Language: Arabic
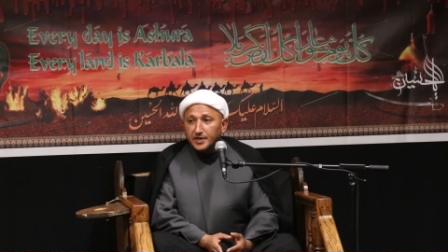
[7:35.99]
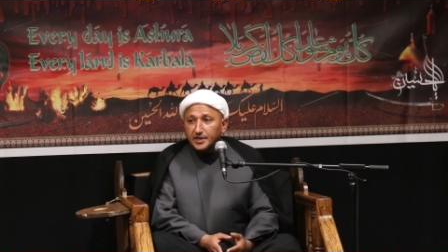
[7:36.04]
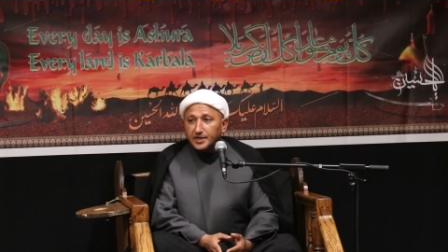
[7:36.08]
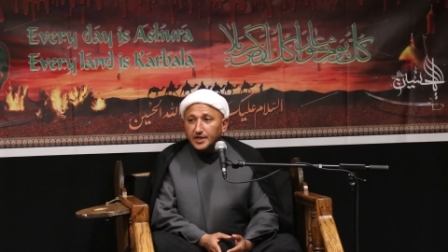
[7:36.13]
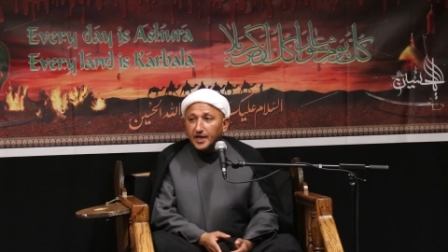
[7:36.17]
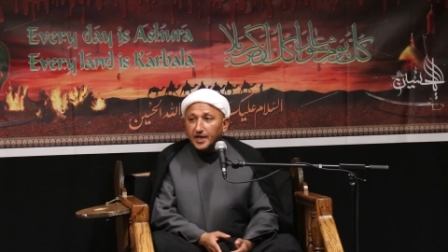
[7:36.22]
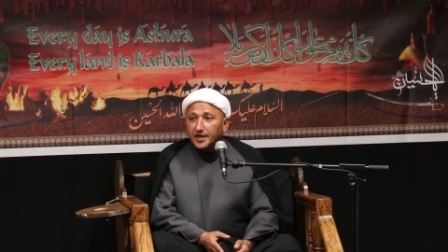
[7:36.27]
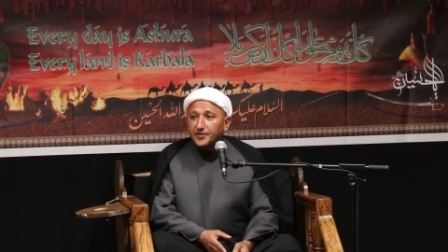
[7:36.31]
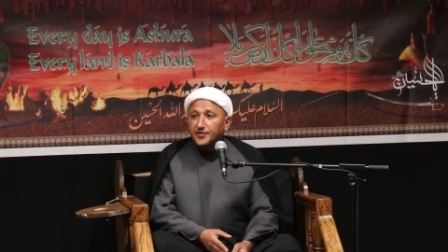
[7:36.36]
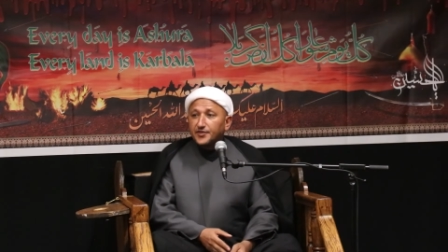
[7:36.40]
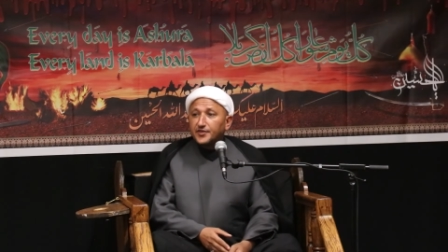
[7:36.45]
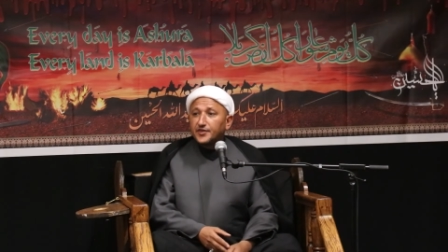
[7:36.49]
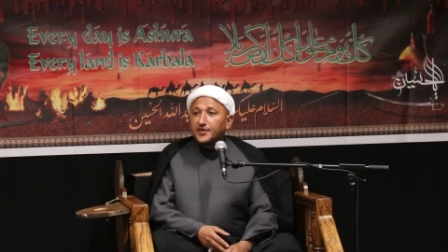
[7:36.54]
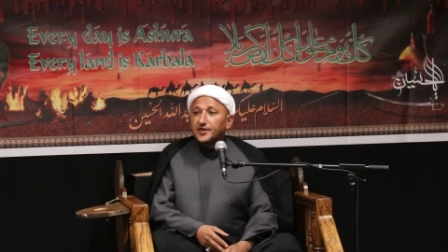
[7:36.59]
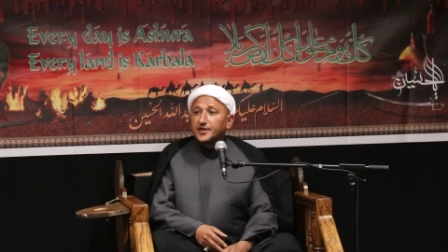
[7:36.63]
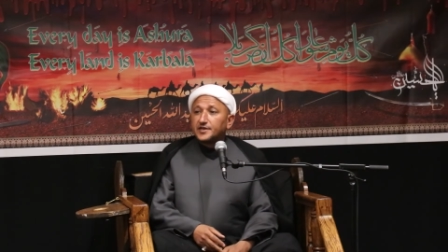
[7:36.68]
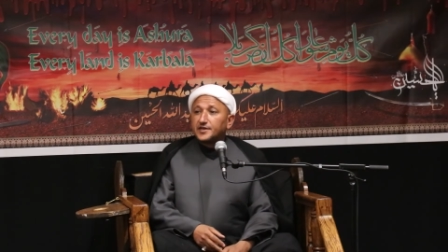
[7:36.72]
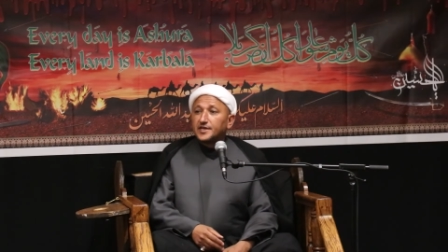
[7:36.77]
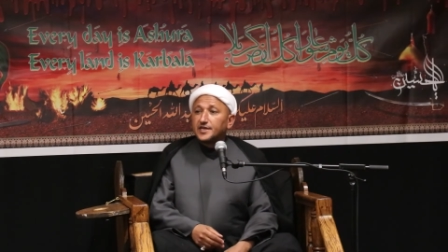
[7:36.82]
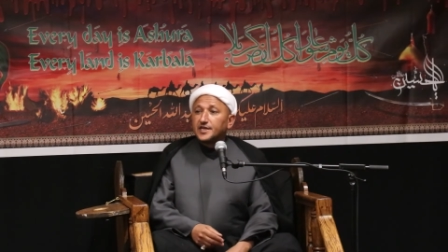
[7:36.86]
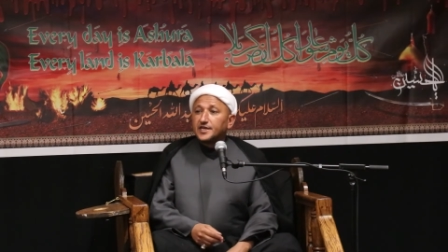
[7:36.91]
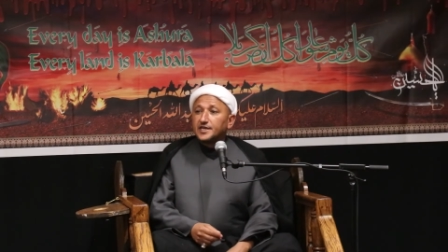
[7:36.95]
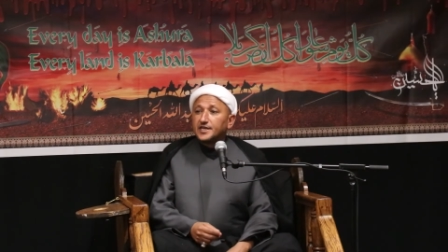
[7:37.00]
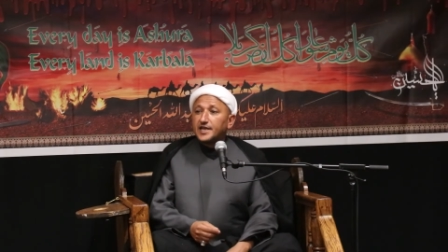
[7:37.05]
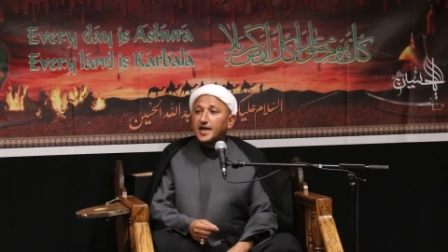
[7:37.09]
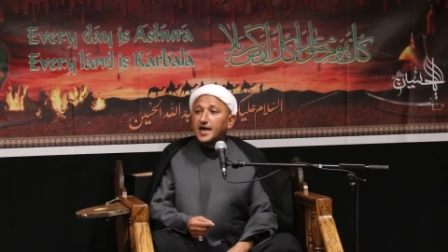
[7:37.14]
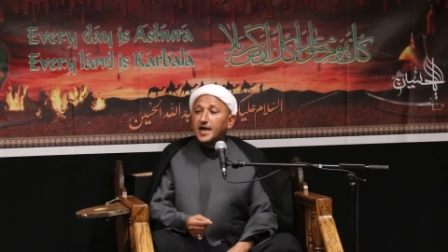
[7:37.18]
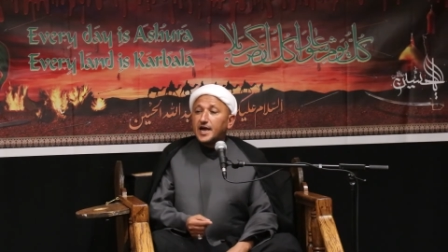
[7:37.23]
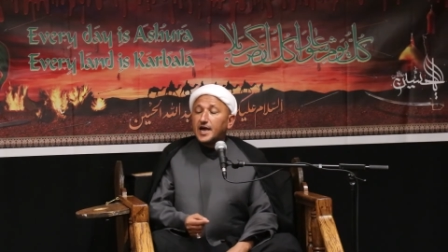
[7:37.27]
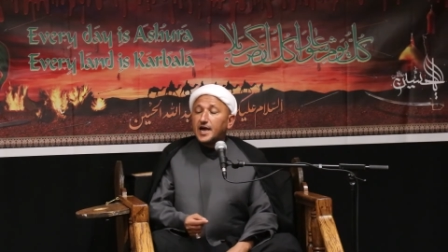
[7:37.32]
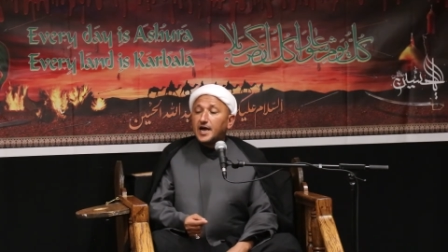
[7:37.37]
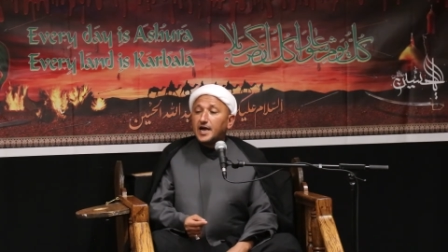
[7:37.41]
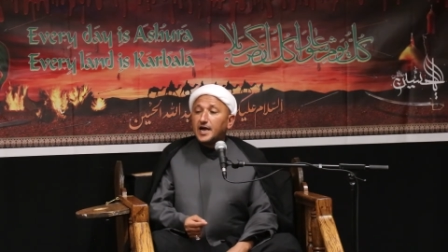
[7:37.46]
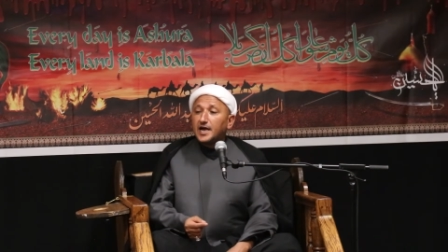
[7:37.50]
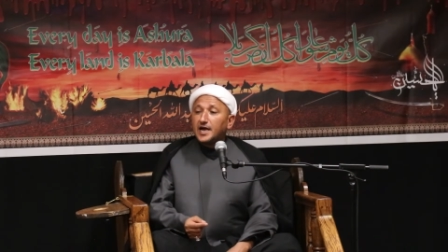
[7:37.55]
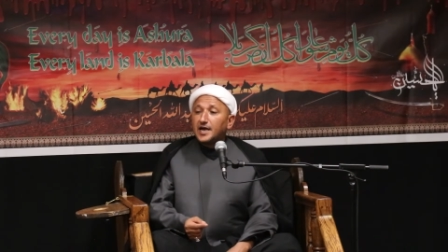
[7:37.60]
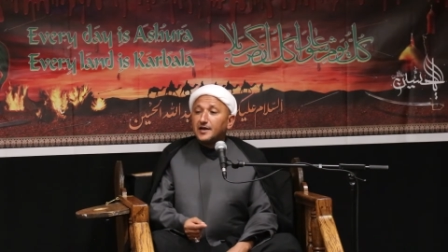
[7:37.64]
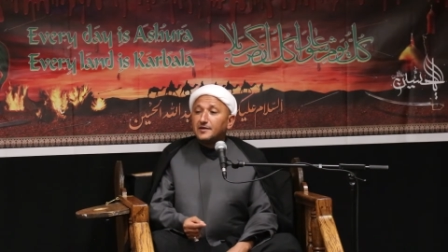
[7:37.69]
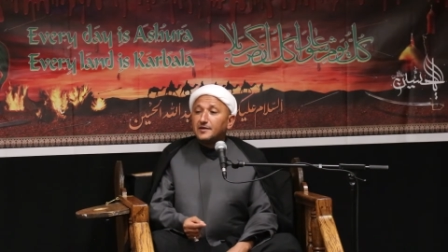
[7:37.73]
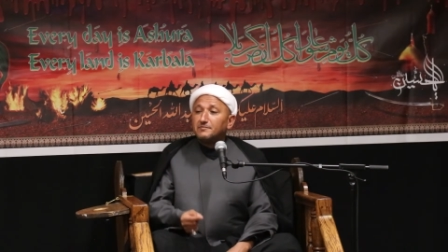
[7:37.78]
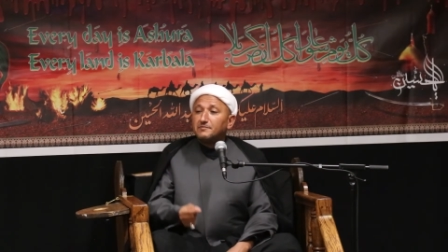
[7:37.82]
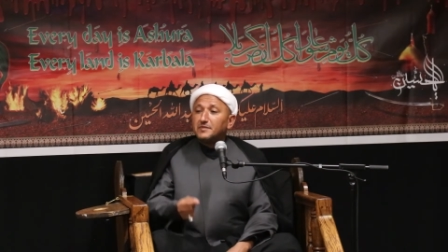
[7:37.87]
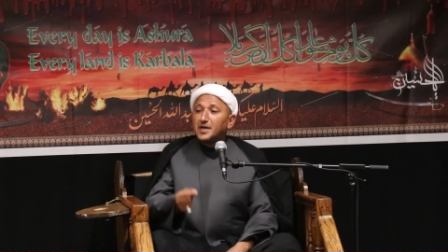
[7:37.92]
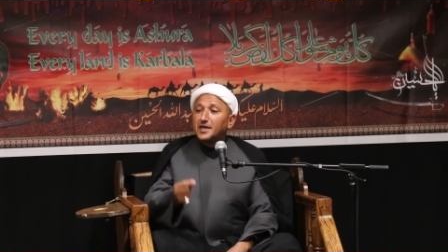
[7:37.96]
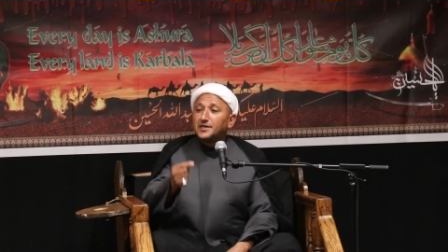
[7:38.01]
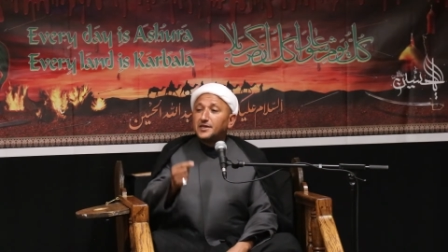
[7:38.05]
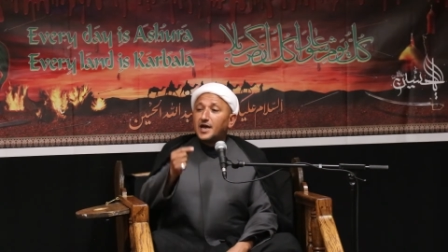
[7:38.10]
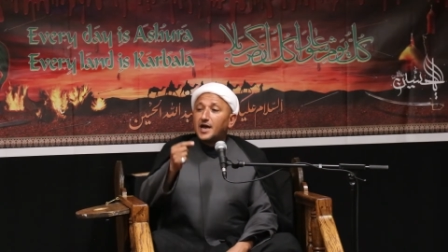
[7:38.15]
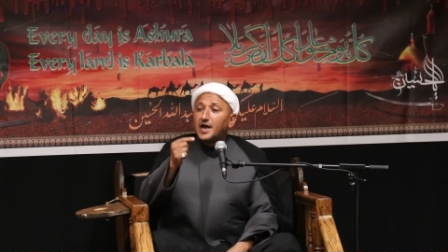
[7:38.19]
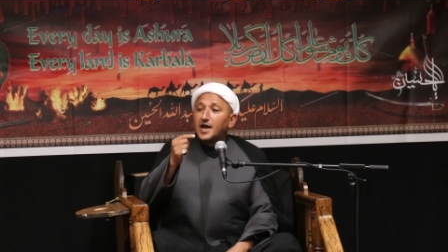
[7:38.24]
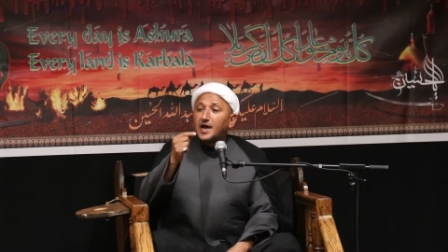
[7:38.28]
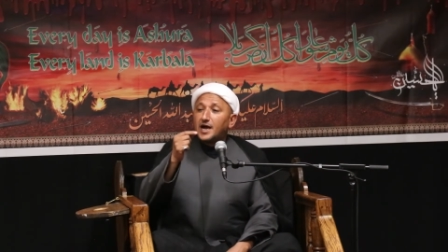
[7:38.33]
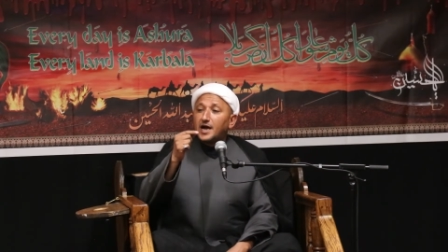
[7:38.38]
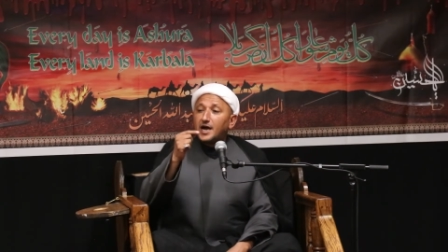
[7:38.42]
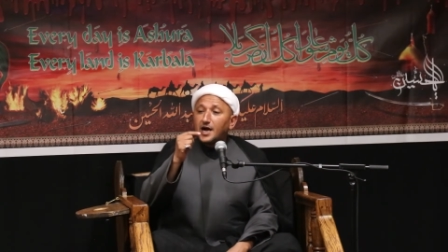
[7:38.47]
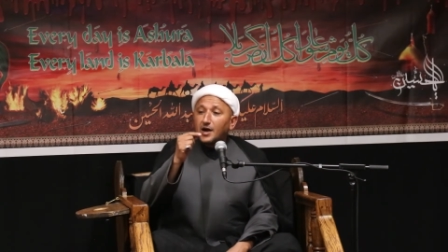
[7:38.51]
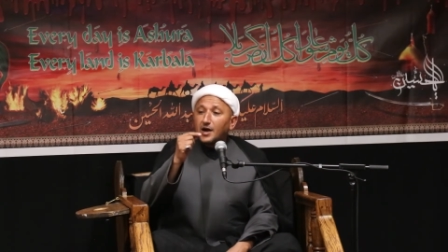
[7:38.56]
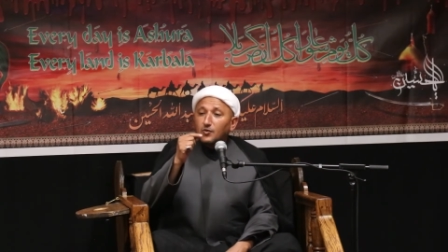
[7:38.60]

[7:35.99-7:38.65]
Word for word: يأثر إلى مدى